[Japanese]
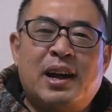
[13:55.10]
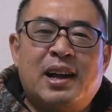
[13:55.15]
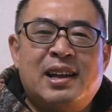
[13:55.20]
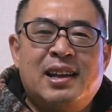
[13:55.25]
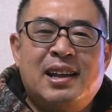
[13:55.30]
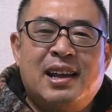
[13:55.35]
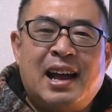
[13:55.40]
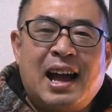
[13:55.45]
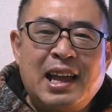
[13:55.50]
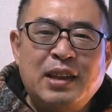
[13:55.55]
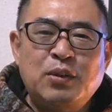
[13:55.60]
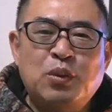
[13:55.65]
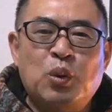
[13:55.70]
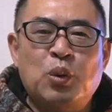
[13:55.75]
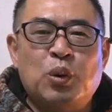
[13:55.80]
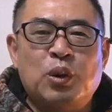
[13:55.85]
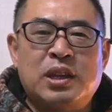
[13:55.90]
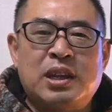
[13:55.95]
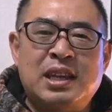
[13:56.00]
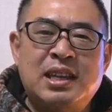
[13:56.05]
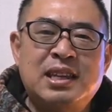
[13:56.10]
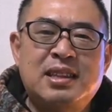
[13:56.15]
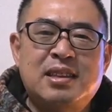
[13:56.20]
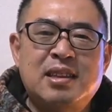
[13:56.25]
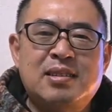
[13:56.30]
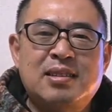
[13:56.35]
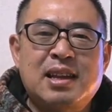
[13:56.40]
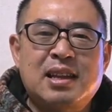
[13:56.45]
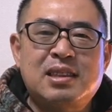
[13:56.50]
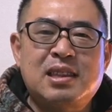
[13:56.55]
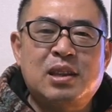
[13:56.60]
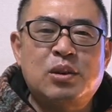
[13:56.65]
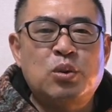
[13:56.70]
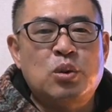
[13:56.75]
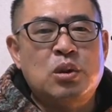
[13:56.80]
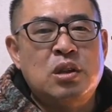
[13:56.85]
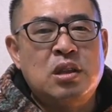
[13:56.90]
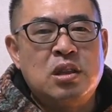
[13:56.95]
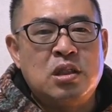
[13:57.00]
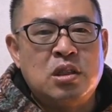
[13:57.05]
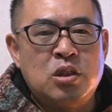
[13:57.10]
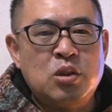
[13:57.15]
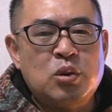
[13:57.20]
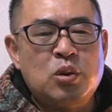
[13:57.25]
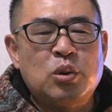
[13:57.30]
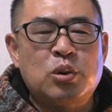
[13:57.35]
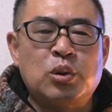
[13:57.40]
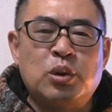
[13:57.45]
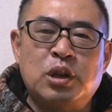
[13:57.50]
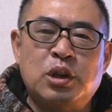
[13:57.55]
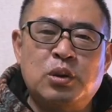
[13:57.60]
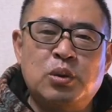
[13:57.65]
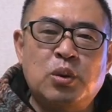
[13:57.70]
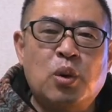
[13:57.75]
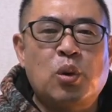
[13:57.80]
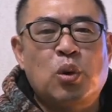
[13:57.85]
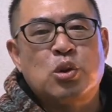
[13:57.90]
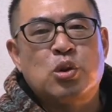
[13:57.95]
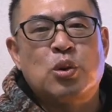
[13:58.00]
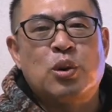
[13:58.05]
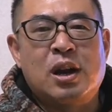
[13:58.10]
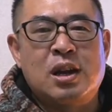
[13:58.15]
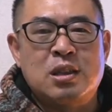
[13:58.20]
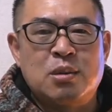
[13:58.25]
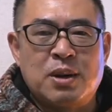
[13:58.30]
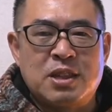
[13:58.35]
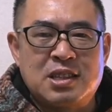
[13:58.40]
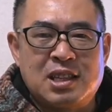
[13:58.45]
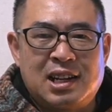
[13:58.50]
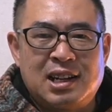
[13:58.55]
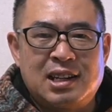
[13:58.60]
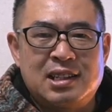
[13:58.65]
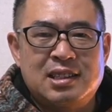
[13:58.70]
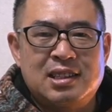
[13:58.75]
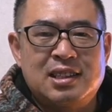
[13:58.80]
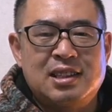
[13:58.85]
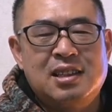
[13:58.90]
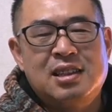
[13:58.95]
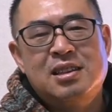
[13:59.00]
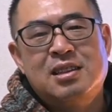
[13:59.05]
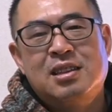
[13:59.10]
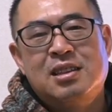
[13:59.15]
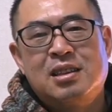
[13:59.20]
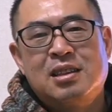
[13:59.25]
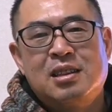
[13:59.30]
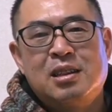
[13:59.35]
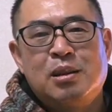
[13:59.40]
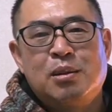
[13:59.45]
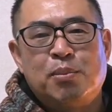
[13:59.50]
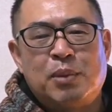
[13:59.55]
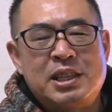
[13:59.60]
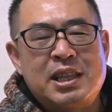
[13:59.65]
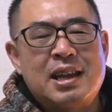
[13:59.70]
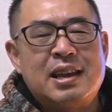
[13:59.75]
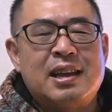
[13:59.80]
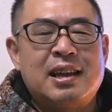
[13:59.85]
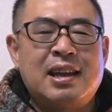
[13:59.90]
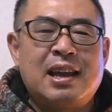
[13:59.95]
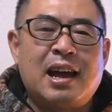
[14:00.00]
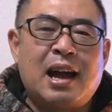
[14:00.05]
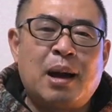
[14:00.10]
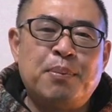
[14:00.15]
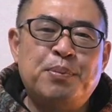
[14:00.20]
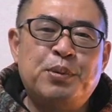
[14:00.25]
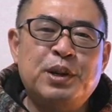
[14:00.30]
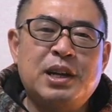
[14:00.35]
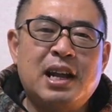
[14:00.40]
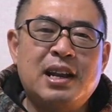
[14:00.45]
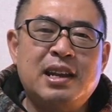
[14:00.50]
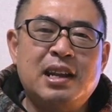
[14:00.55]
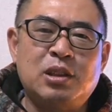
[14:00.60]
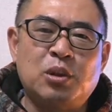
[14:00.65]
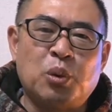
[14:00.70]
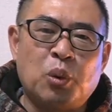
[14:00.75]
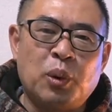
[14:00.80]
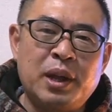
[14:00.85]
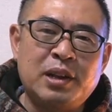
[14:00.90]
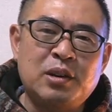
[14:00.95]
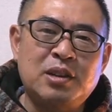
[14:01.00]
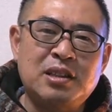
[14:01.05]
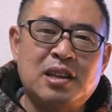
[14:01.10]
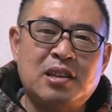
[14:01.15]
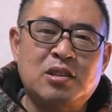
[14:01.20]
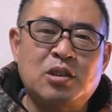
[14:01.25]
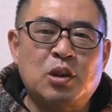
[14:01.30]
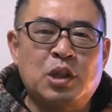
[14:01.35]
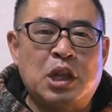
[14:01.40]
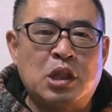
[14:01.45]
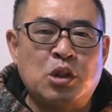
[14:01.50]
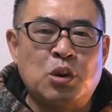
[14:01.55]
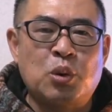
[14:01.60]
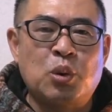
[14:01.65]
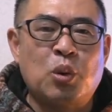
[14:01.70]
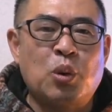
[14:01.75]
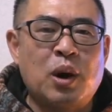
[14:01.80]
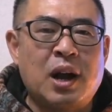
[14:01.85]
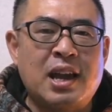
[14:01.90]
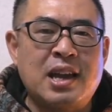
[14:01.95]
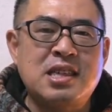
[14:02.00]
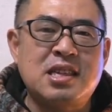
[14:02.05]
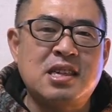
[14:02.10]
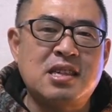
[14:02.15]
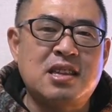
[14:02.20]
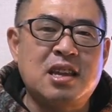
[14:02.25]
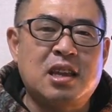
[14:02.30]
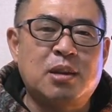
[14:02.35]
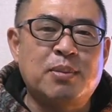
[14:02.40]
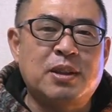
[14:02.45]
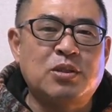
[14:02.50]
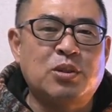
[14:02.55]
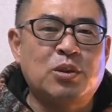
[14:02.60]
は iPhone を気に入って使っているじゅっこの理由をご紹介しました。また Apple 関連のお役に立つような情報を配信していき